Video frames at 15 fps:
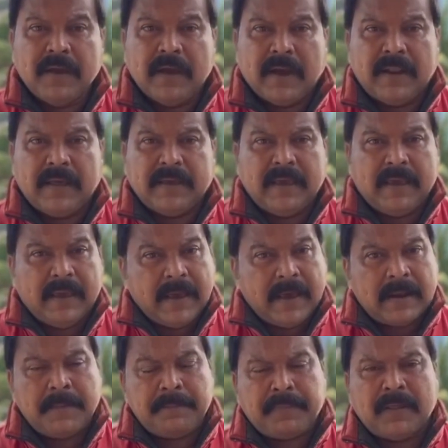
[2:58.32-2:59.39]
అలాగే
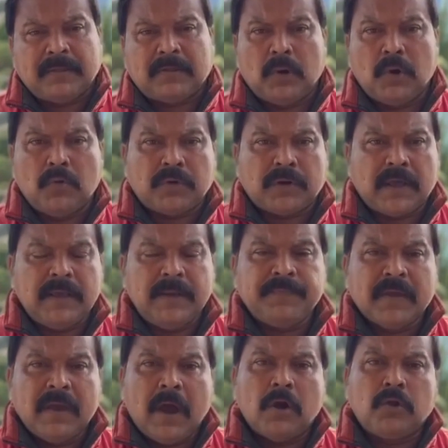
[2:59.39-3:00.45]
యానాం ప్రాంతంలో ఉంటాయి
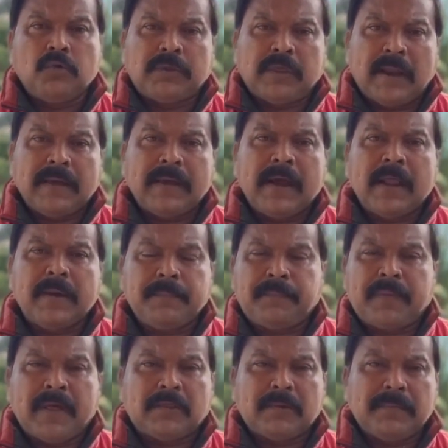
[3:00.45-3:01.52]
అటు తెలంగాణ
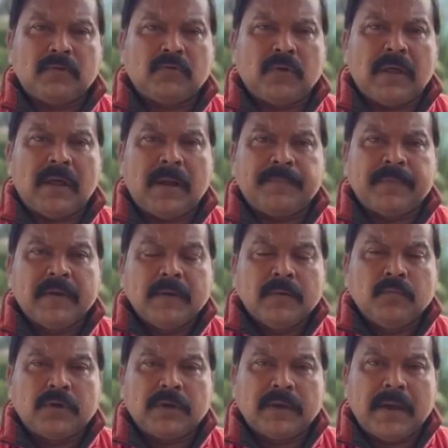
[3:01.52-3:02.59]
ప్రాంతం మీద కూడా
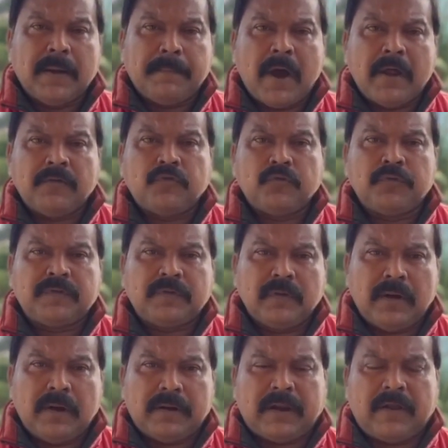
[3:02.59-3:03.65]
ముఖ్యంగా మాన్సూన్
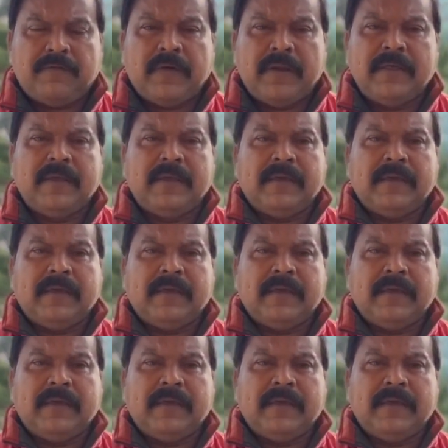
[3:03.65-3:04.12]
ట్రఫ్ అనేది